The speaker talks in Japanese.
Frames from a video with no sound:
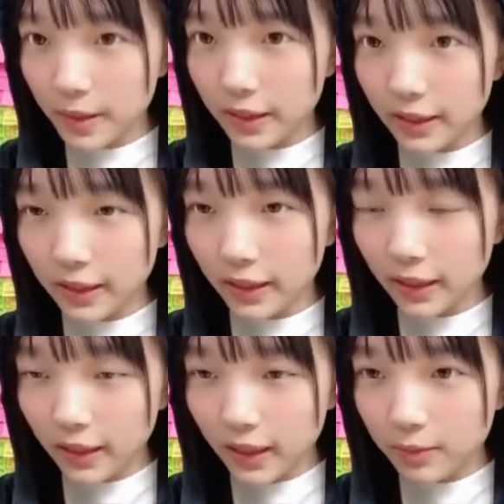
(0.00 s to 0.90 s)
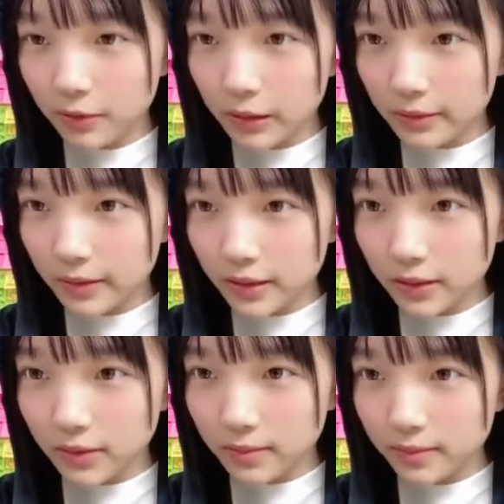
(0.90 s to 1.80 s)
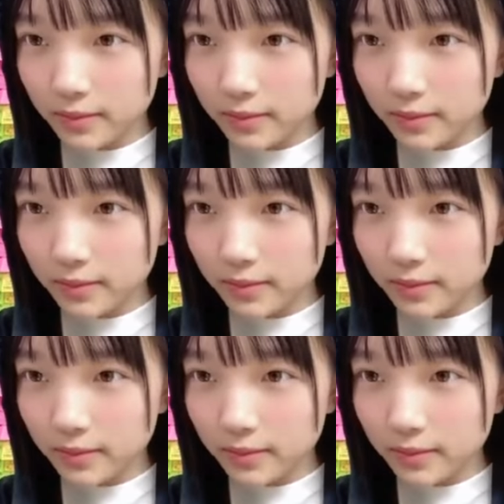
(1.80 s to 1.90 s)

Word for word: めにかぶってるんですよ。